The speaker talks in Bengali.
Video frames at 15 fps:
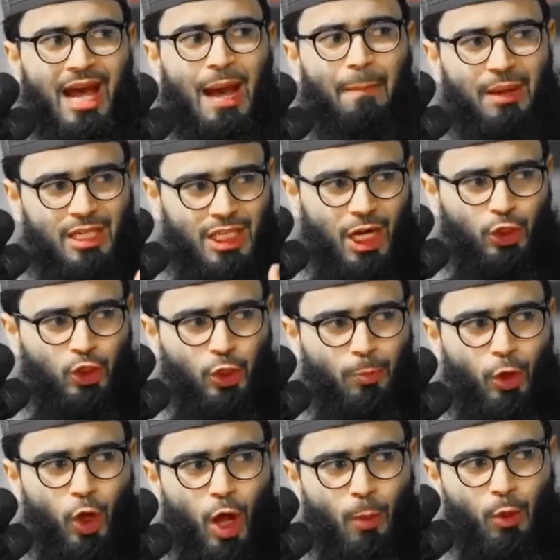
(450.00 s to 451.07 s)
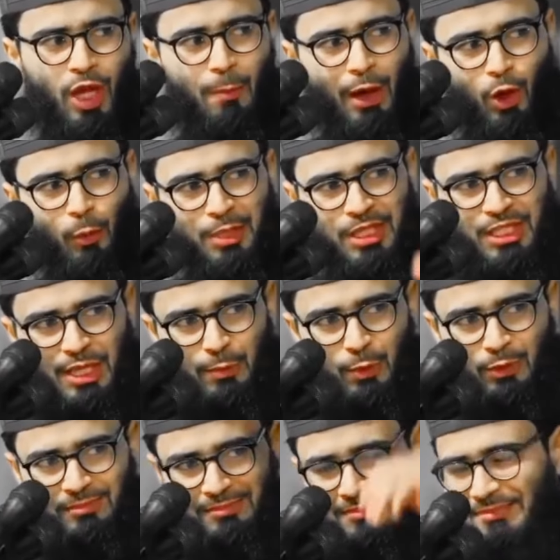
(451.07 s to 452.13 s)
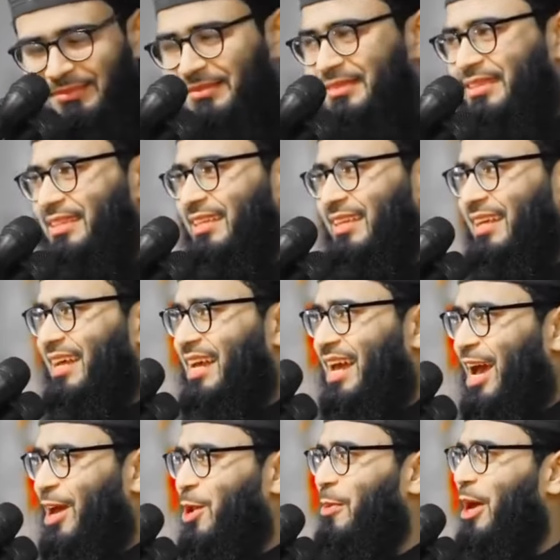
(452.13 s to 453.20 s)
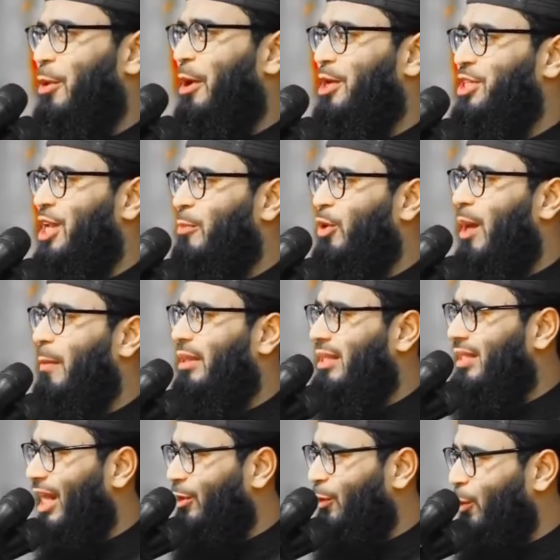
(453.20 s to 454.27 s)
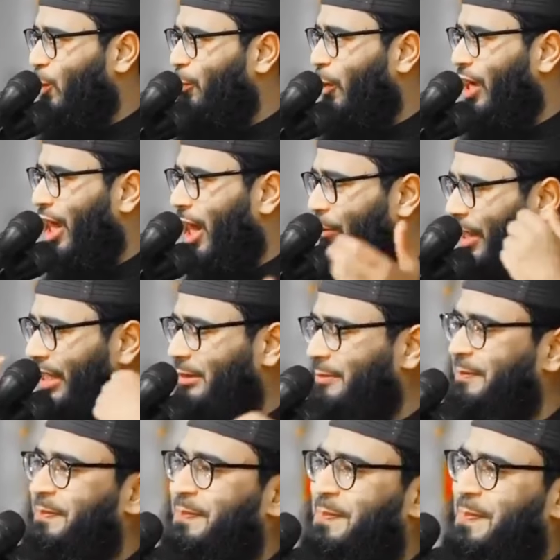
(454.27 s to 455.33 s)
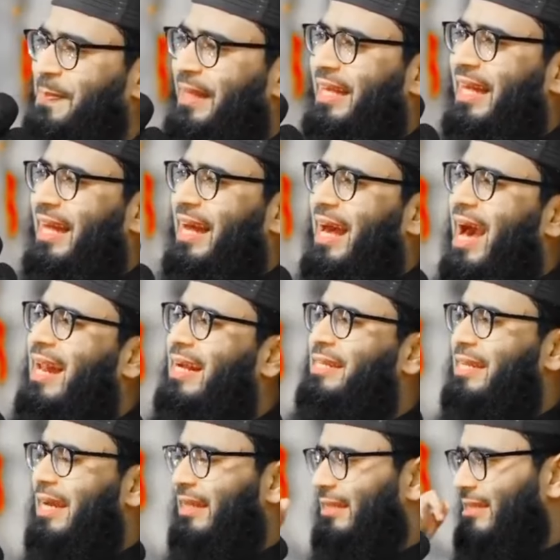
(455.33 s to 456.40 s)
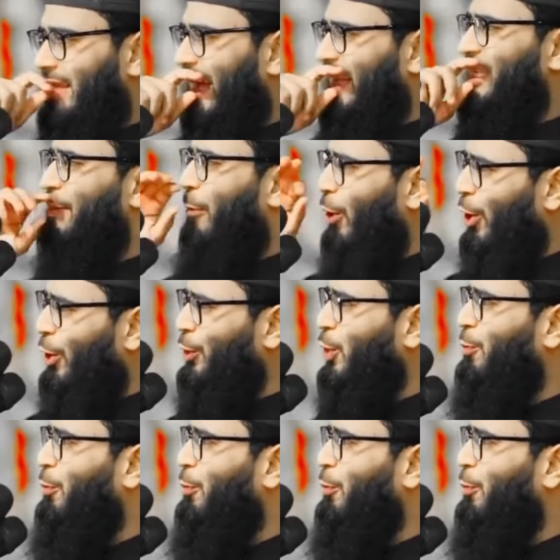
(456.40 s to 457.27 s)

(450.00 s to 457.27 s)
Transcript: আমরা স্বার্থপর হব না ভালোবেসে যাব আলো ভালোবাসার মনে আমাদের দান করুক না আমিন আরেকটা হাদিস আচ্ছা বলেন তো